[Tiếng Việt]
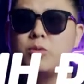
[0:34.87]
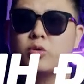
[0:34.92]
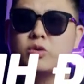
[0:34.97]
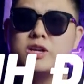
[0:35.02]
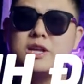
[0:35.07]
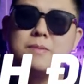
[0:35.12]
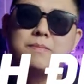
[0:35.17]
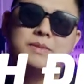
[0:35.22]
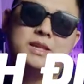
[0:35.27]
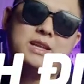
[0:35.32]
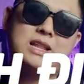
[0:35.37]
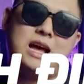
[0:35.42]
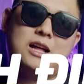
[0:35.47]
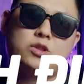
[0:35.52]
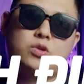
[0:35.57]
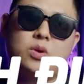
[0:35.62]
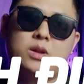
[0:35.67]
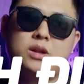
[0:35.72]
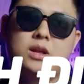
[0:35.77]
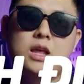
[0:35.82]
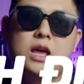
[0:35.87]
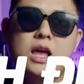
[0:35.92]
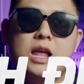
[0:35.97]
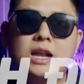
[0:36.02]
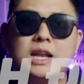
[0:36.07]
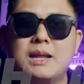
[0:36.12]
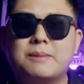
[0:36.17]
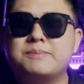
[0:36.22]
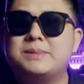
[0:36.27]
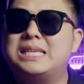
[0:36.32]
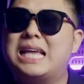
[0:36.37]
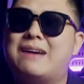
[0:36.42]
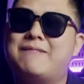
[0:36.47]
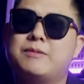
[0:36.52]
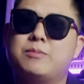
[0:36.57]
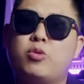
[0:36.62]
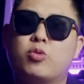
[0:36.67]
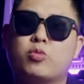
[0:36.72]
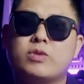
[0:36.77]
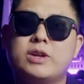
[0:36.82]
mục điểm tin hàng tuần lập ra với
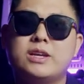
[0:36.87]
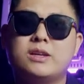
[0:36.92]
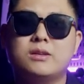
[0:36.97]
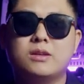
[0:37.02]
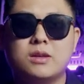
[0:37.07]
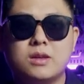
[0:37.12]
mục đích